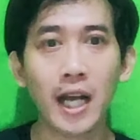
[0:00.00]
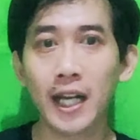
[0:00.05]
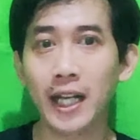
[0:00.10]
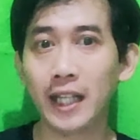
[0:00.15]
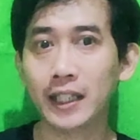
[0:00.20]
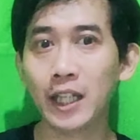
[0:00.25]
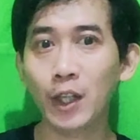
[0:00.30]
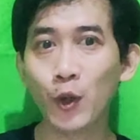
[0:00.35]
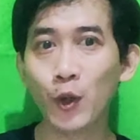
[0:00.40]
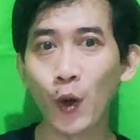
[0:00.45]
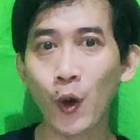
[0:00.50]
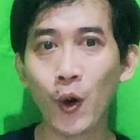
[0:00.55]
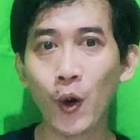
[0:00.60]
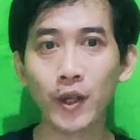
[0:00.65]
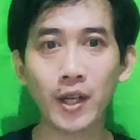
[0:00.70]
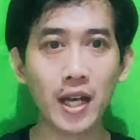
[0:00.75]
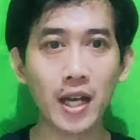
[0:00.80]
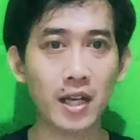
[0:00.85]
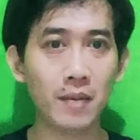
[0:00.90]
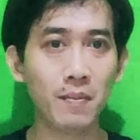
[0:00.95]
Kelihatan
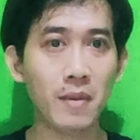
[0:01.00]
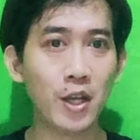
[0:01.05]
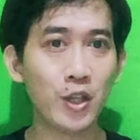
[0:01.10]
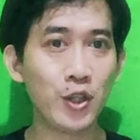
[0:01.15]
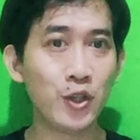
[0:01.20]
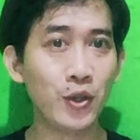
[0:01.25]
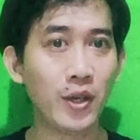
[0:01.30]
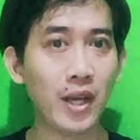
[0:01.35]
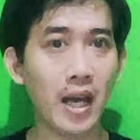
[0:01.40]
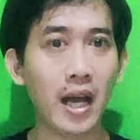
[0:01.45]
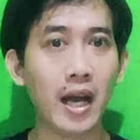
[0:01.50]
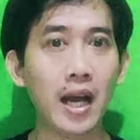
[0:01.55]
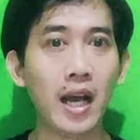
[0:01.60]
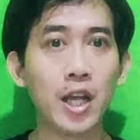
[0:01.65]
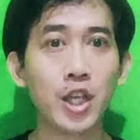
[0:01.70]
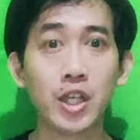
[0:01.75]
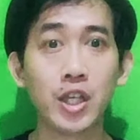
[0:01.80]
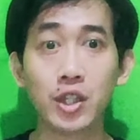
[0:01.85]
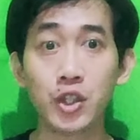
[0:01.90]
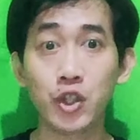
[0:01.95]
dong dari baju yang
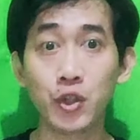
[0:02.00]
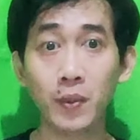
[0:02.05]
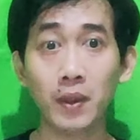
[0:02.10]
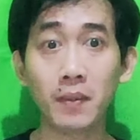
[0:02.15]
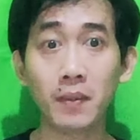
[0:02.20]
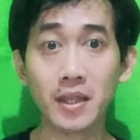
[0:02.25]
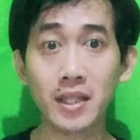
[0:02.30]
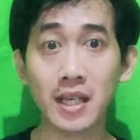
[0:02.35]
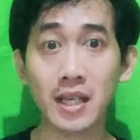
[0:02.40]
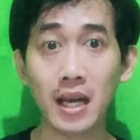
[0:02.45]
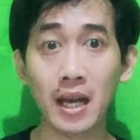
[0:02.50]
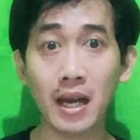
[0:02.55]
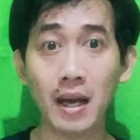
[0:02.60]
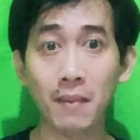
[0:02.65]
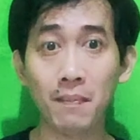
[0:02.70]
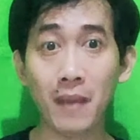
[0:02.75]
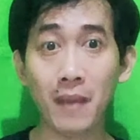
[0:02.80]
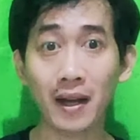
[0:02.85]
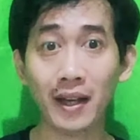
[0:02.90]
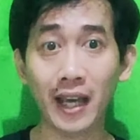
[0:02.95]
Cupid
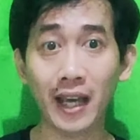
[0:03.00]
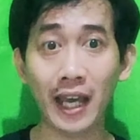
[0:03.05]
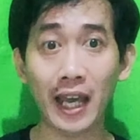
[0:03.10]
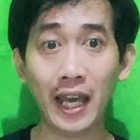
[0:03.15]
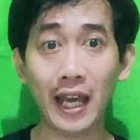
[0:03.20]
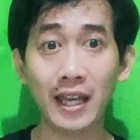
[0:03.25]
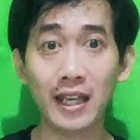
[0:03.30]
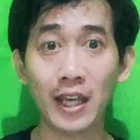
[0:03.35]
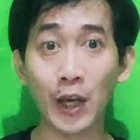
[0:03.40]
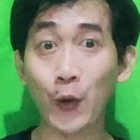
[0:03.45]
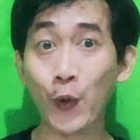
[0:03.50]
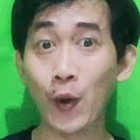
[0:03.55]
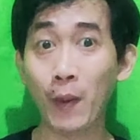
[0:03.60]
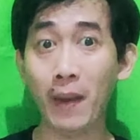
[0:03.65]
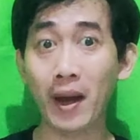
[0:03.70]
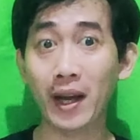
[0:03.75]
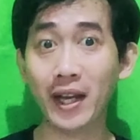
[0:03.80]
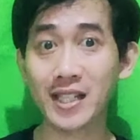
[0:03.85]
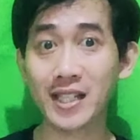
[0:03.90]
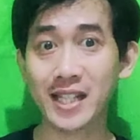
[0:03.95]
Manja pakai, yang gue
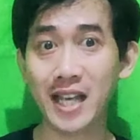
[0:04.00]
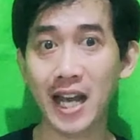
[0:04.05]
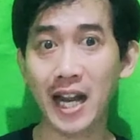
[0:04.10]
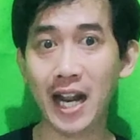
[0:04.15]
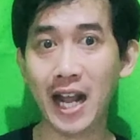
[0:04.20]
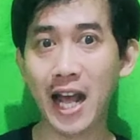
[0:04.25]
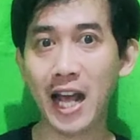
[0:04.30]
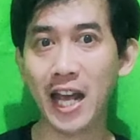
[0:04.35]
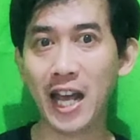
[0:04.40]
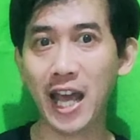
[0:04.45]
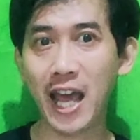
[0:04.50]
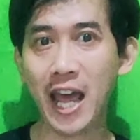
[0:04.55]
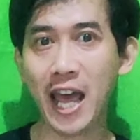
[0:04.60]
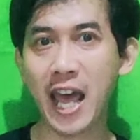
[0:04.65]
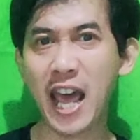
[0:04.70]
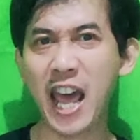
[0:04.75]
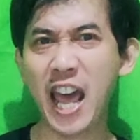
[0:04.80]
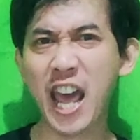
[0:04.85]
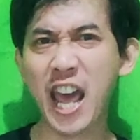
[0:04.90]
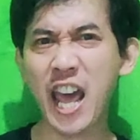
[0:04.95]
pakai sekarang
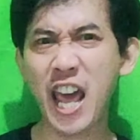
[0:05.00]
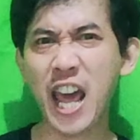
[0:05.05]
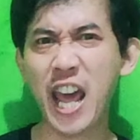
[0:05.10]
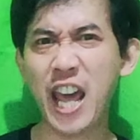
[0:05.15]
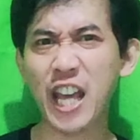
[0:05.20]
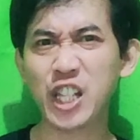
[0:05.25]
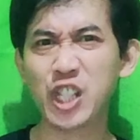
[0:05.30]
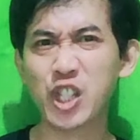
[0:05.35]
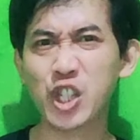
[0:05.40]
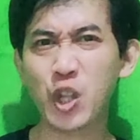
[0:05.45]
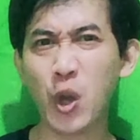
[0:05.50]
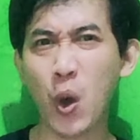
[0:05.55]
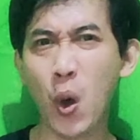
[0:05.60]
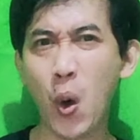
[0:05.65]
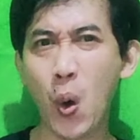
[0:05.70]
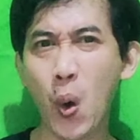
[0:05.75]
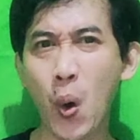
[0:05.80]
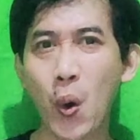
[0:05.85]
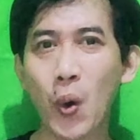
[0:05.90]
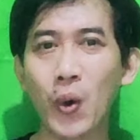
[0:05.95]

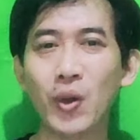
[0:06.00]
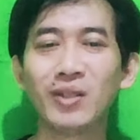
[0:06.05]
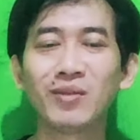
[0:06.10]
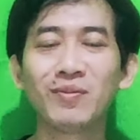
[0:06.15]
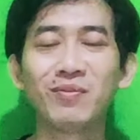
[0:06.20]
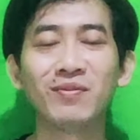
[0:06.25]
EXO